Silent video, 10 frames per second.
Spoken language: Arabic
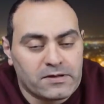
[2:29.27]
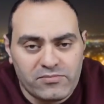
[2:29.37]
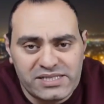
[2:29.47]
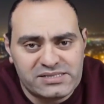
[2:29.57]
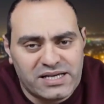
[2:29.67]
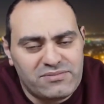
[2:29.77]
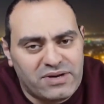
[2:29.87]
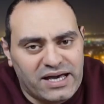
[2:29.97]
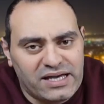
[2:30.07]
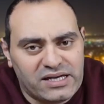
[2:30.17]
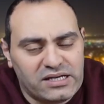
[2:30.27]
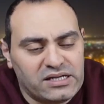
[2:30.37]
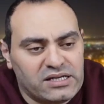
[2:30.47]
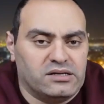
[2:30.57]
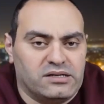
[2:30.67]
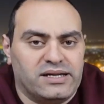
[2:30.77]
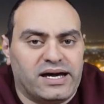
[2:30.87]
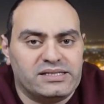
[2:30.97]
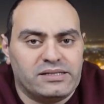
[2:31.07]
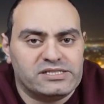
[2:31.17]
بس اهم حاجه
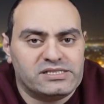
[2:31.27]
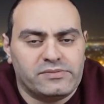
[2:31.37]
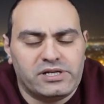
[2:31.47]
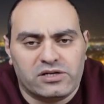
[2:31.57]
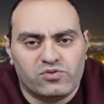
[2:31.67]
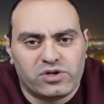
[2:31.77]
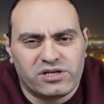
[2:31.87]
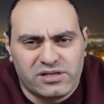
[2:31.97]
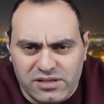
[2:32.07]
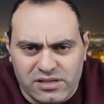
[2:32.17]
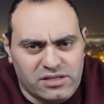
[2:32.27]
نعدي بس من الادوار